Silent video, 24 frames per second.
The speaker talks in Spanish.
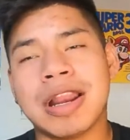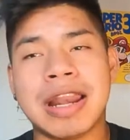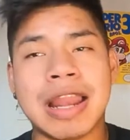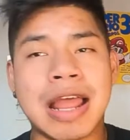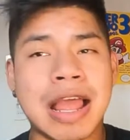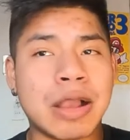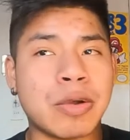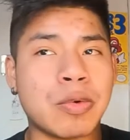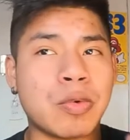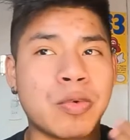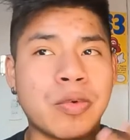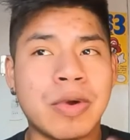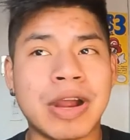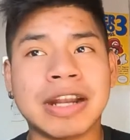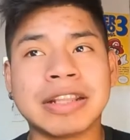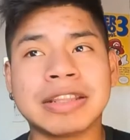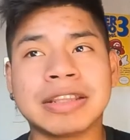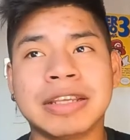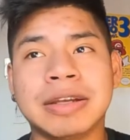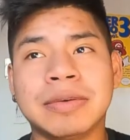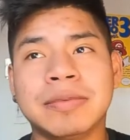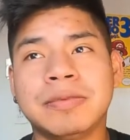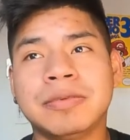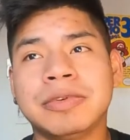la
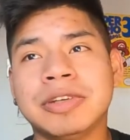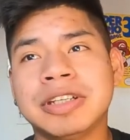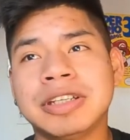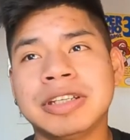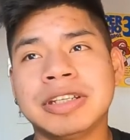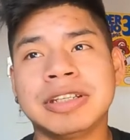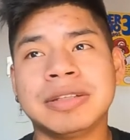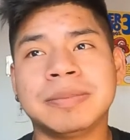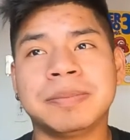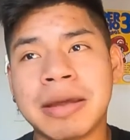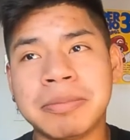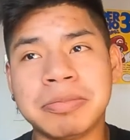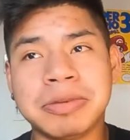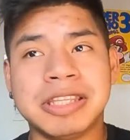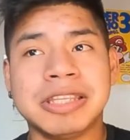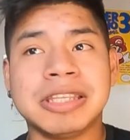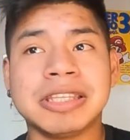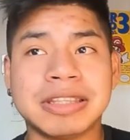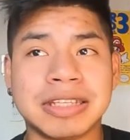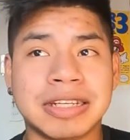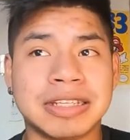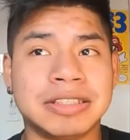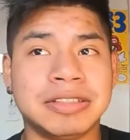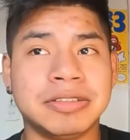cuarta fue
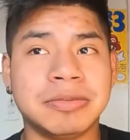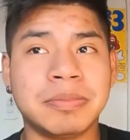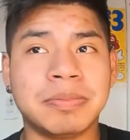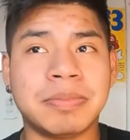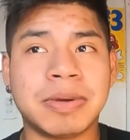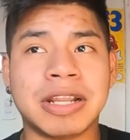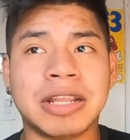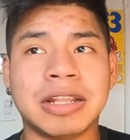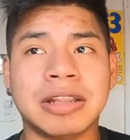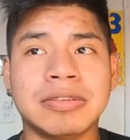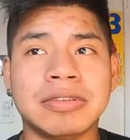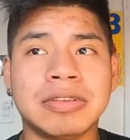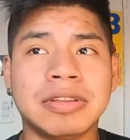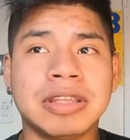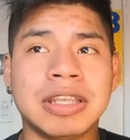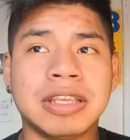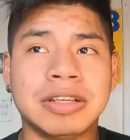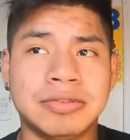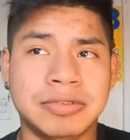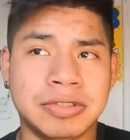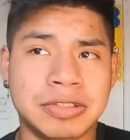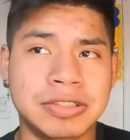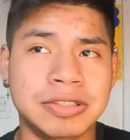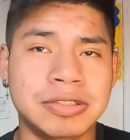administración para los
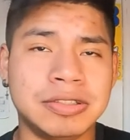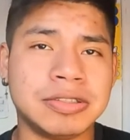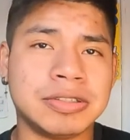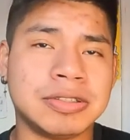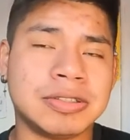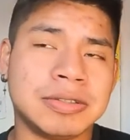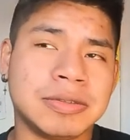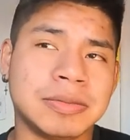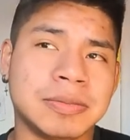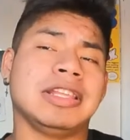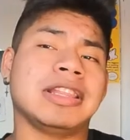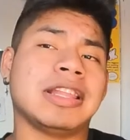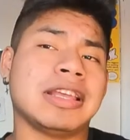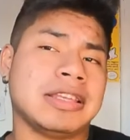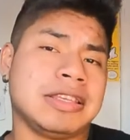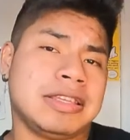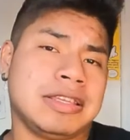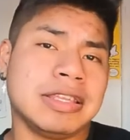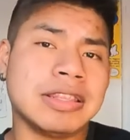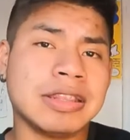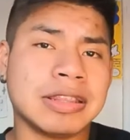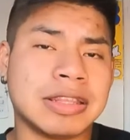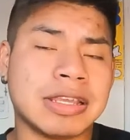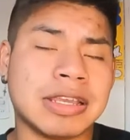negocios y la
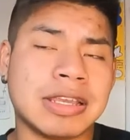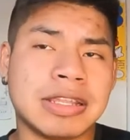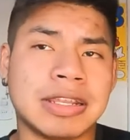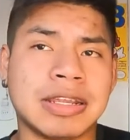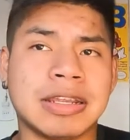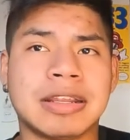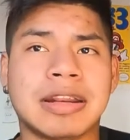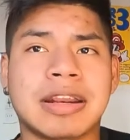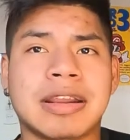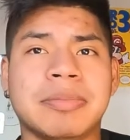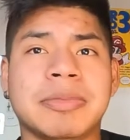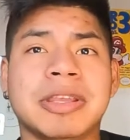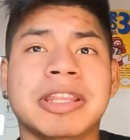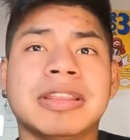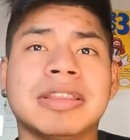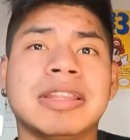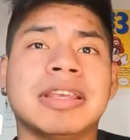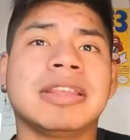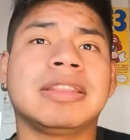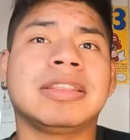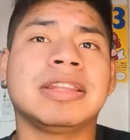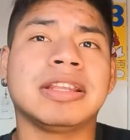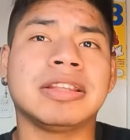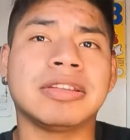quinta era
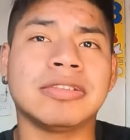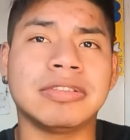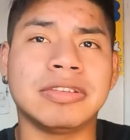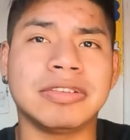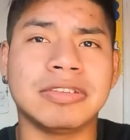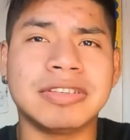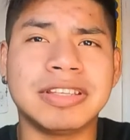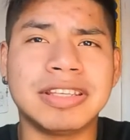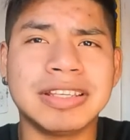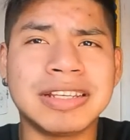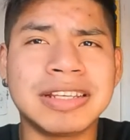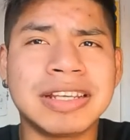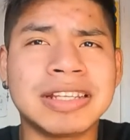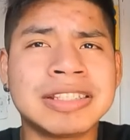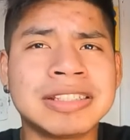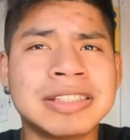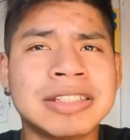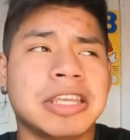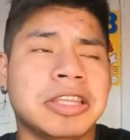herramientas tecnológicas,